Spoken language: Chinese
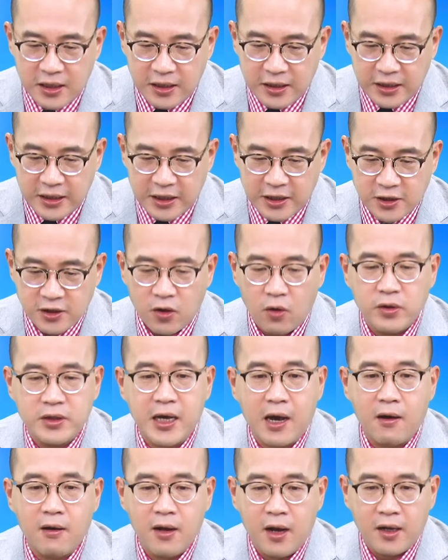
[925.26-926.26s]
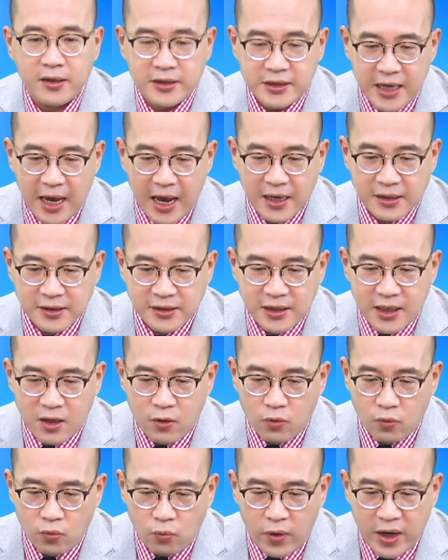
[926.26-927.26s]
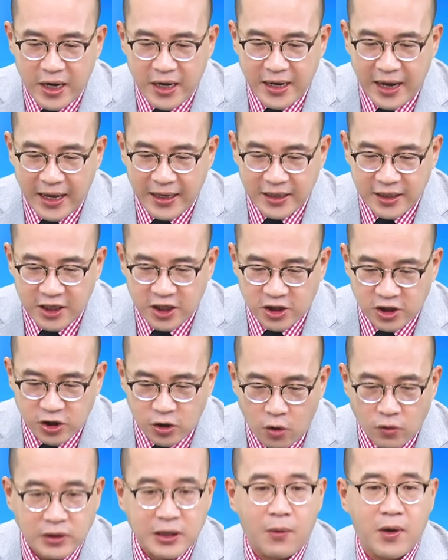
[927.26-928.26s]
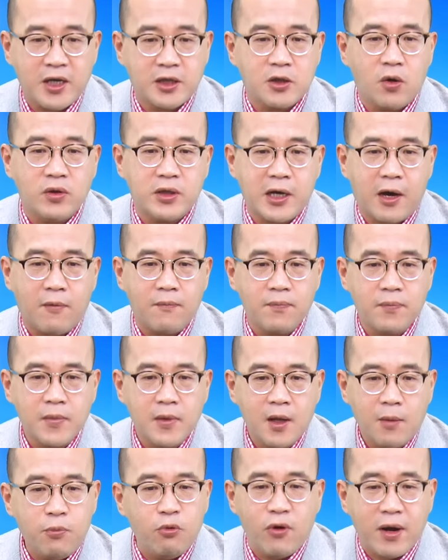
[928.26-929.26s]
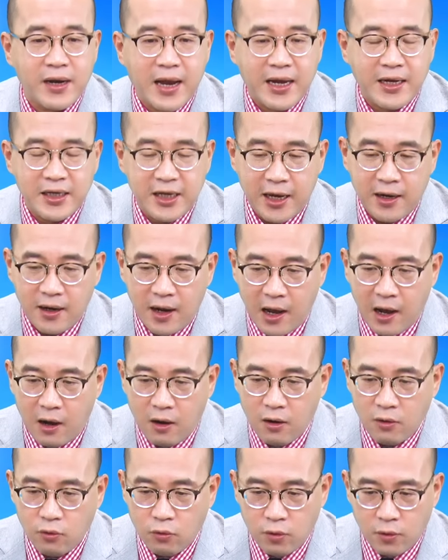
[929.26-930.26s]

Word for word: 里收脚，好，假设未来一周它会收脚，不管哪一天，好，